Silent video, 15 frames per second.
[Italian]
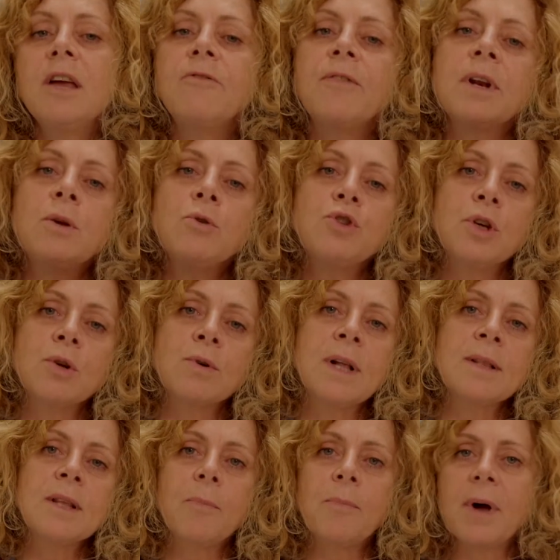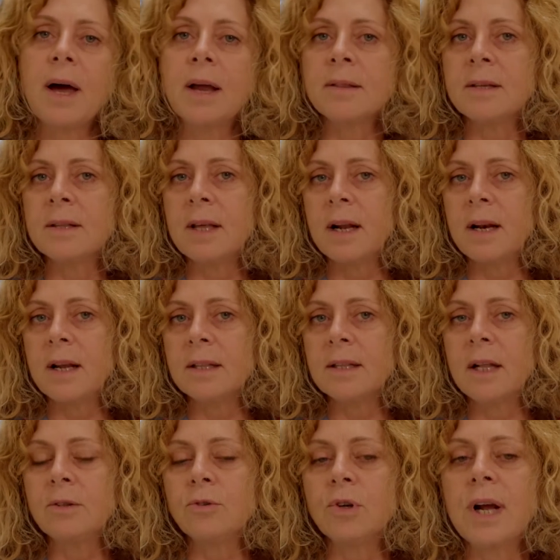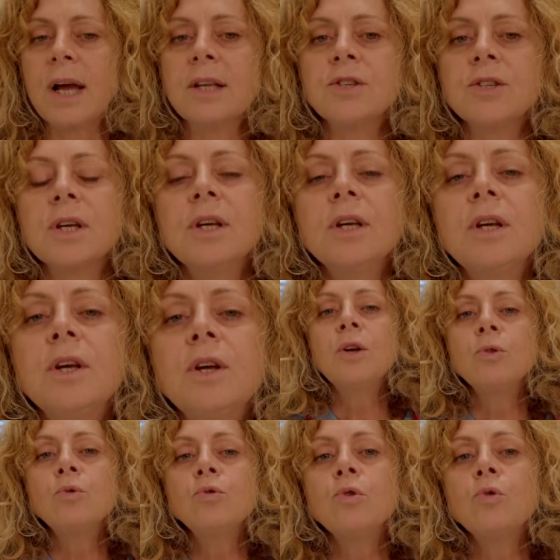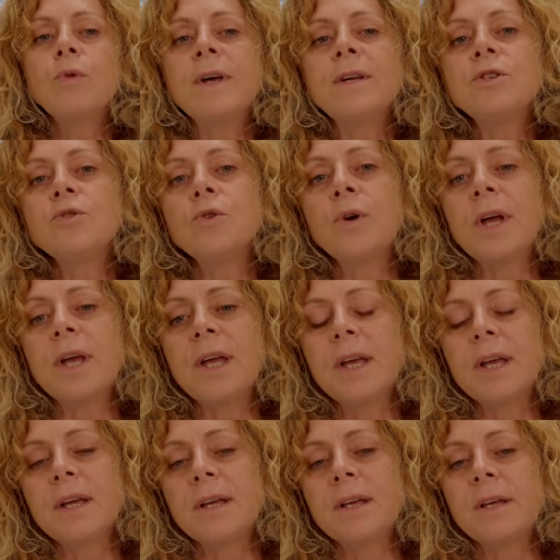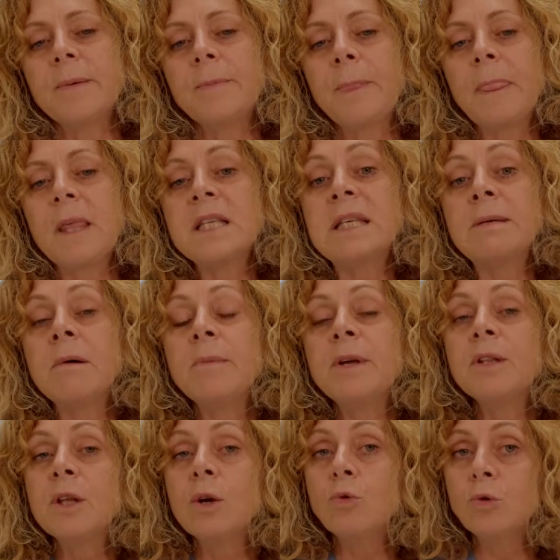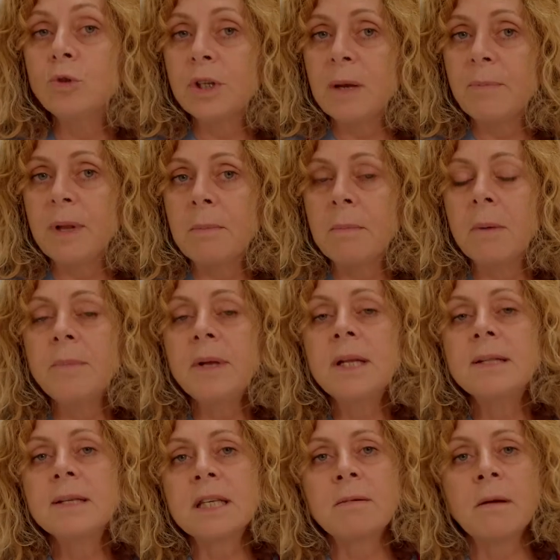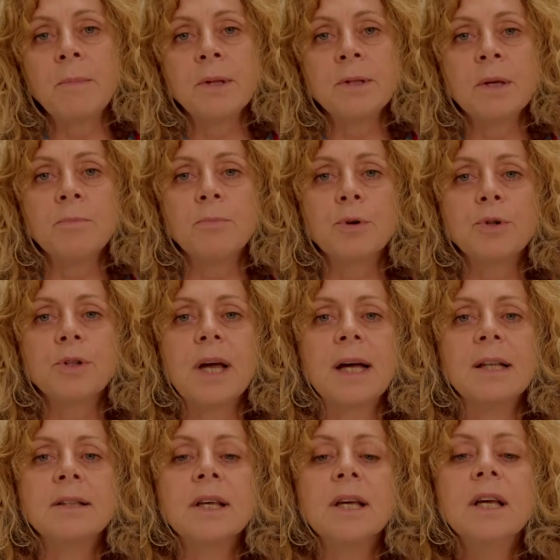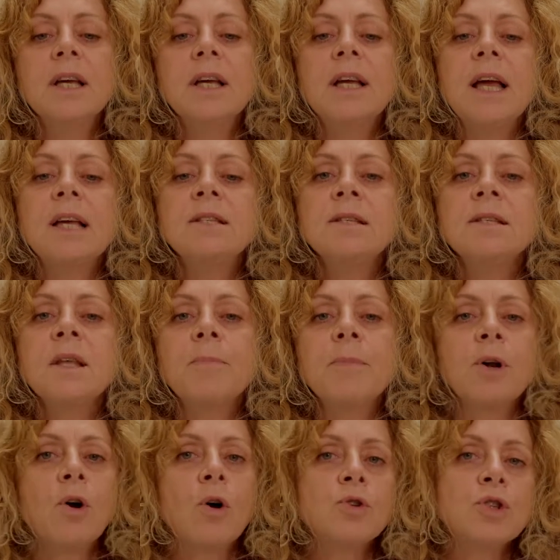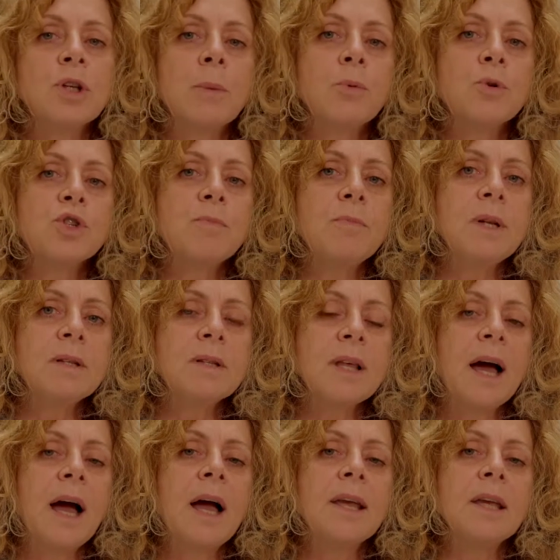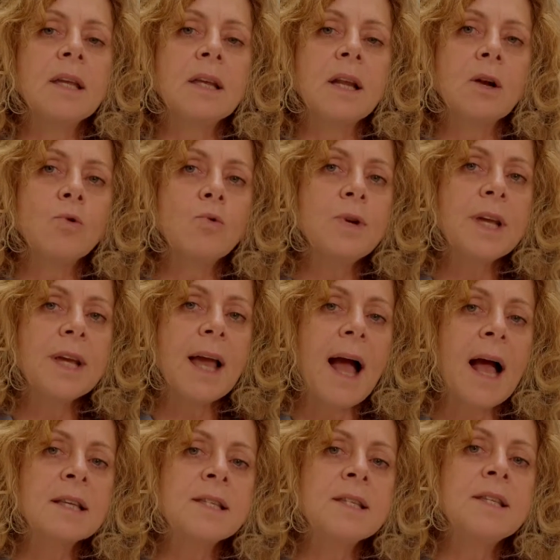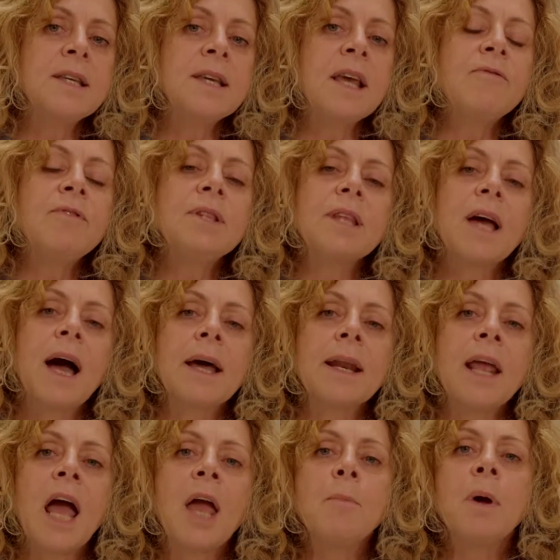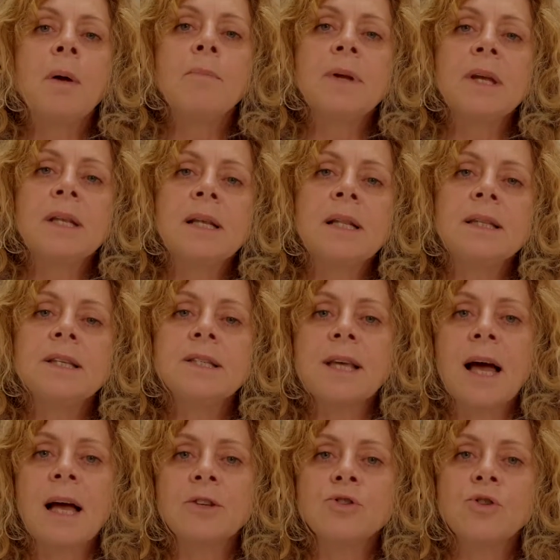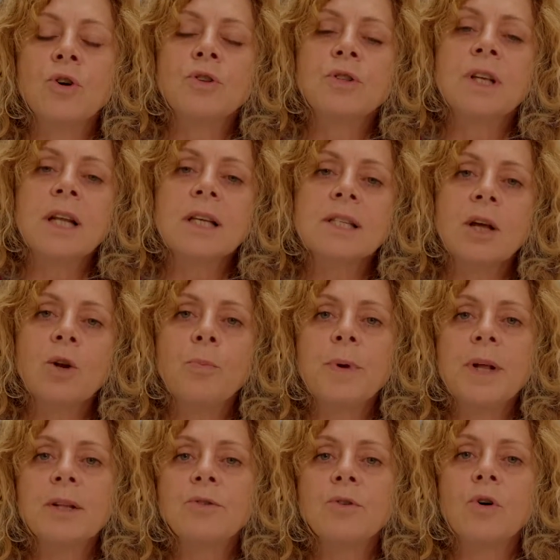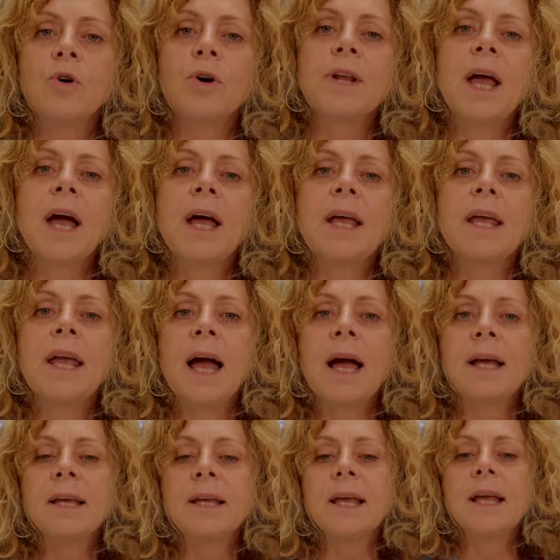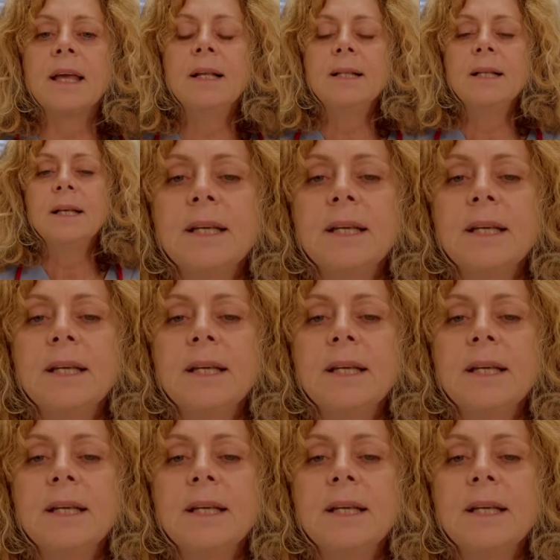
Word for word: e farne uscire un'altra parte dal, dal torace. Tutto questo è ehm, estremamente utile per i bambini ed estremamente importante. Esiste per oggi la possibilità in alcuni casi di evitare ai bambini il disagio della sala operatoria e anche